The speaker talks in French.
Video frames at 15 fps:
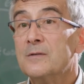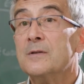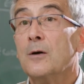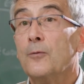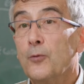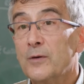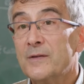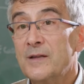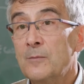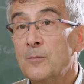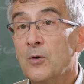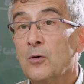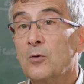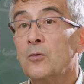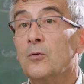sans
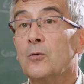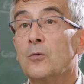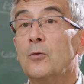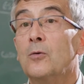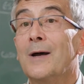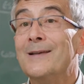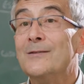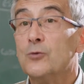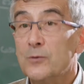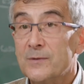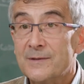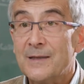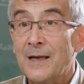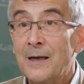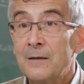forcément qu'à ce
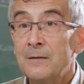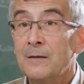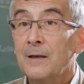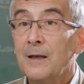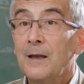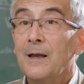stade,